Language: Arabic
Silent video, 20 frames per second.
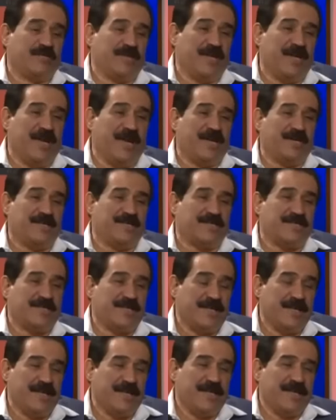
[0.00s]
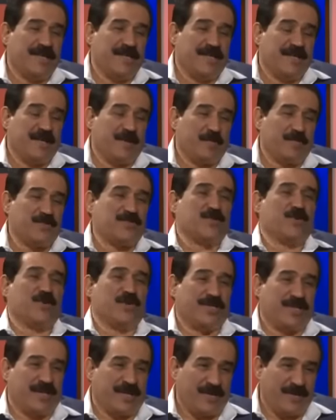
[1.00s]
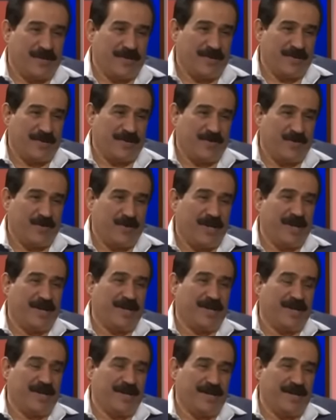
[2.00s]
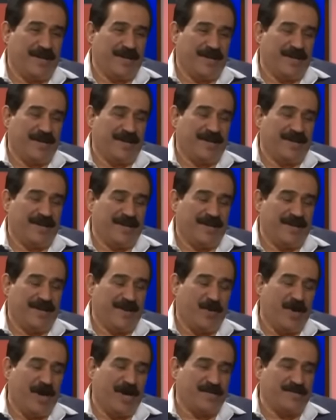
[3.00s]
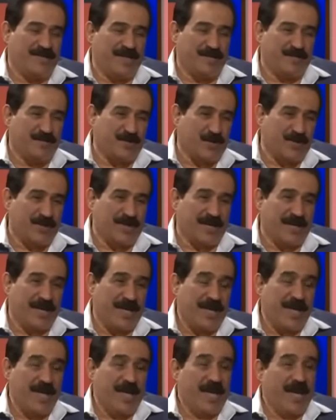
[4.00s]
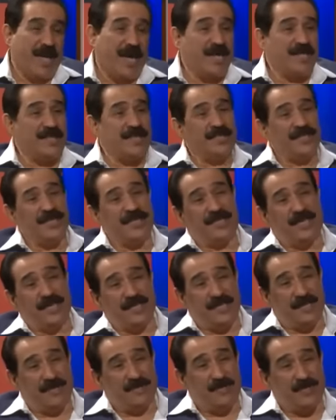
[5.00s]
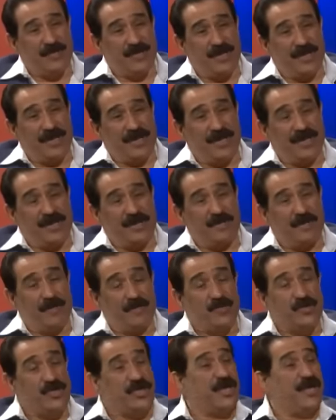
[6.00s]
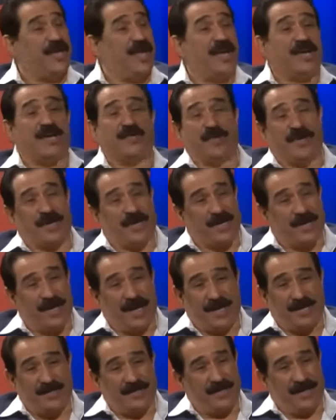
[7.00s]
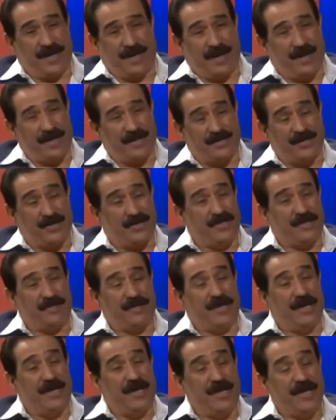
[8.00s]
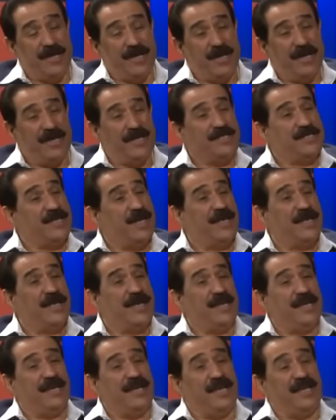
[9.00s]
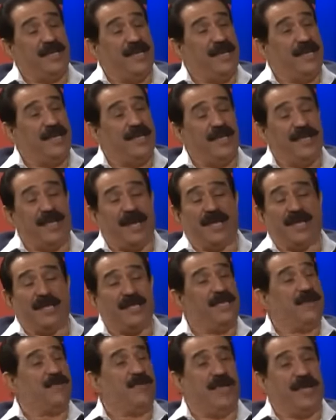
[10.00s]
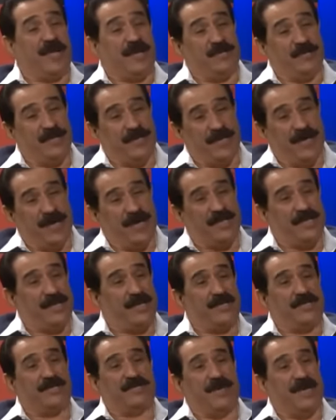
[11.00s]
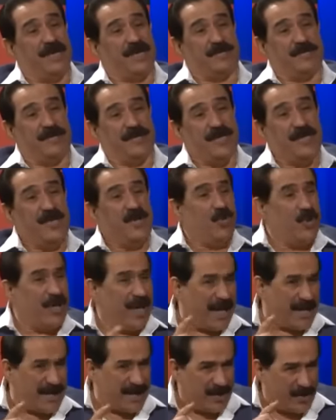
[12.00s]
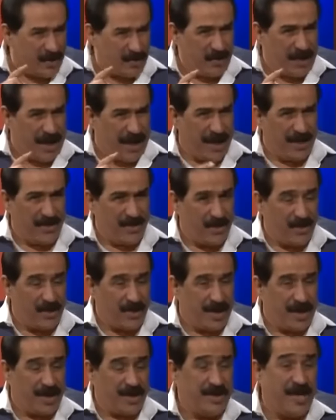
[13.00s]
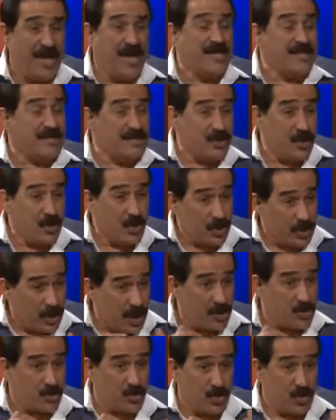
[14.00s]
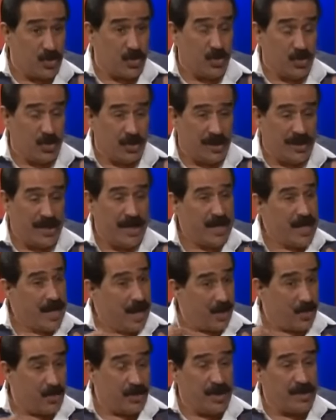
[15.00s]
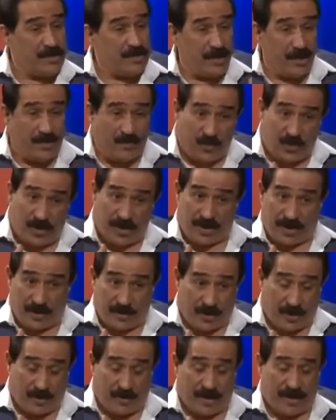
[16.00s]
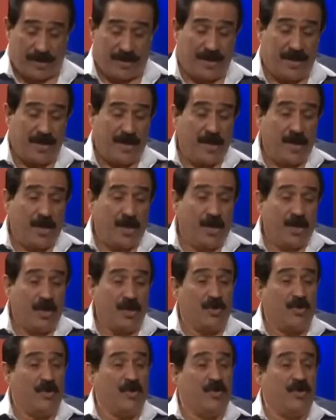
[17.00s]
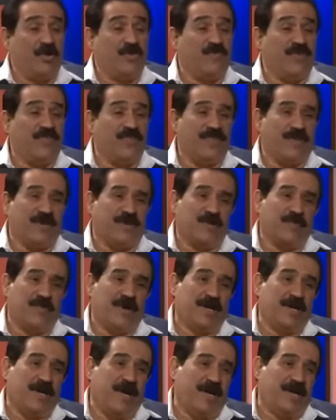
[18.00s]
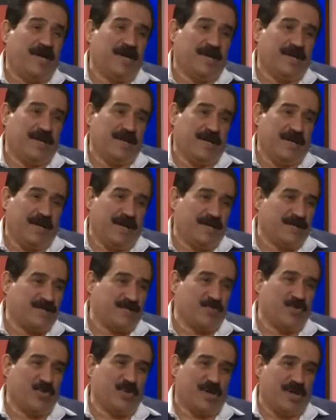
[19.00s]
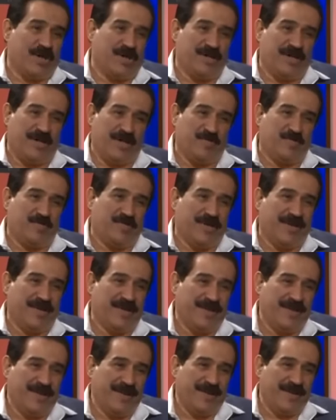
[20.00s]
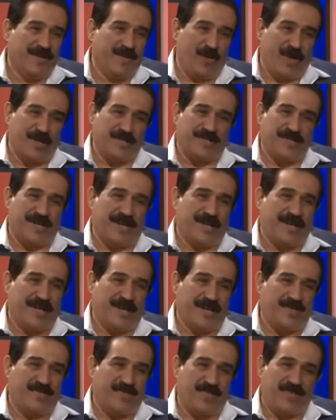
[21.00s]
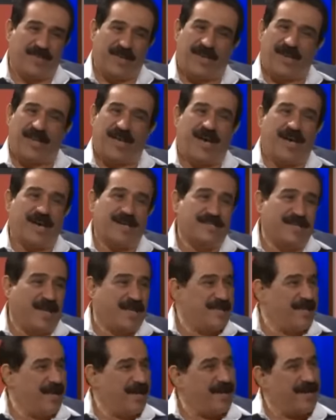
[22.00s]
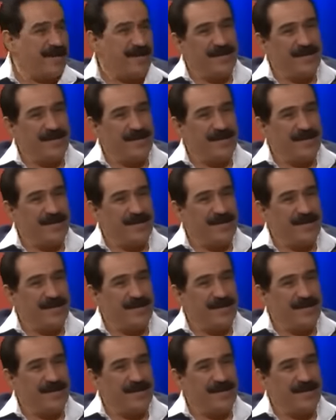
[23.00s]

الناس بصوتك نعم. وهاي اللواعج اللي بصوتك نعم. ايضا انت تخدم بشكل اكبر خارج العراق تخدم الجاليه العراقيه والعربيه هذه خدمه نعم، اكبر نعم. ولكن اكو ملاحظه اخرى الناس نعم. ناس يقولوا لي إيه. اكو ناس يعرفون انت برماني نعم. يقولوا لي فضل رماني علينا على جمهور احنا نحبه وعطشانين شاهين له فضل الخارج على الداخل